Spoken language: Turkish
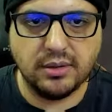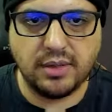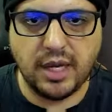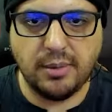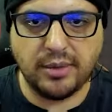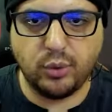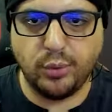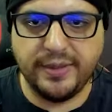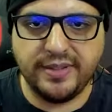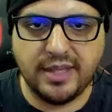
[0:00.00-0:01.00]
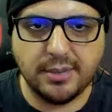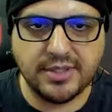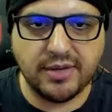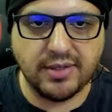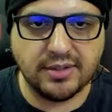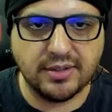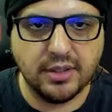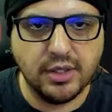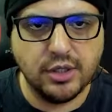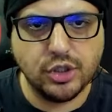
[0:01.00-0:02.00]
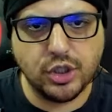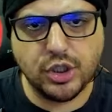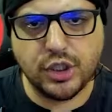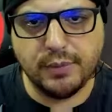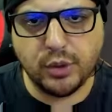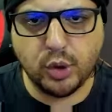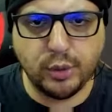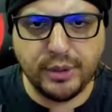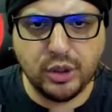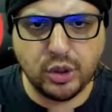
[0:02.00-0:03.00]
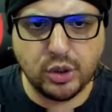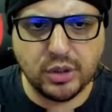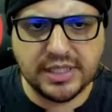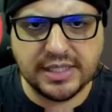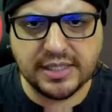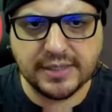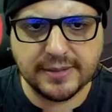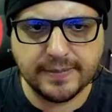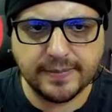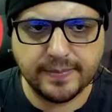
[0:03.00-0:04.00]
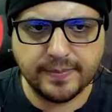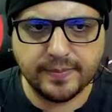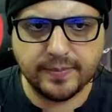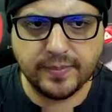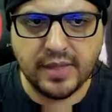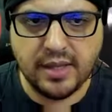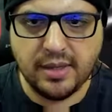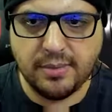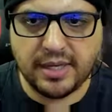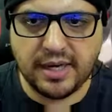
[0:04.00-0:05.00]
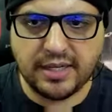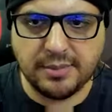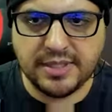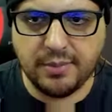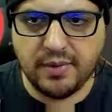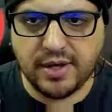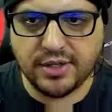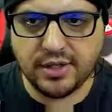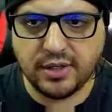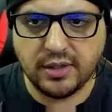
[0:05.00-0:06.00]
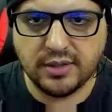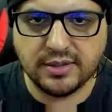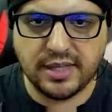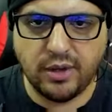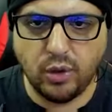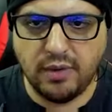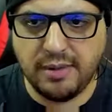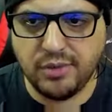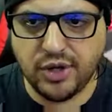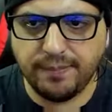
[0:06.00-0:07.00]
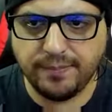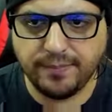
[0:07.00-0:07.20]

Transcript: Galiba tur bindirdiler bize evet. Siz kime tur bindiriyorsunuz lan? Bak arkamızda biri var. Sana yol vermeyeceğim.